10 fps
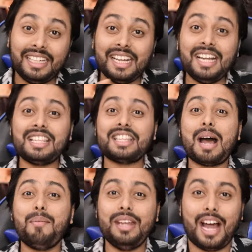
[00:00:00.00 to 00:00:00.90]
डिटेल
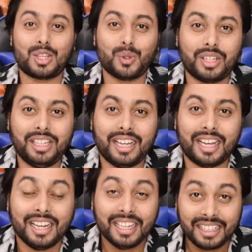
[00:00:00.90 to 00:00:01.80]
सामने आ चुकी
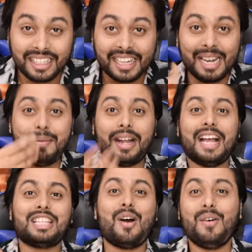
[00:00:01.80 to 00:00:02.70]
है दिखने में
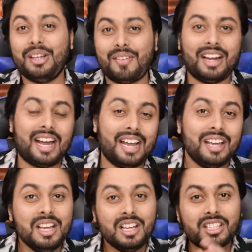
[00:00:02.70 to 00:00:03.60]
कैसा होने वाला है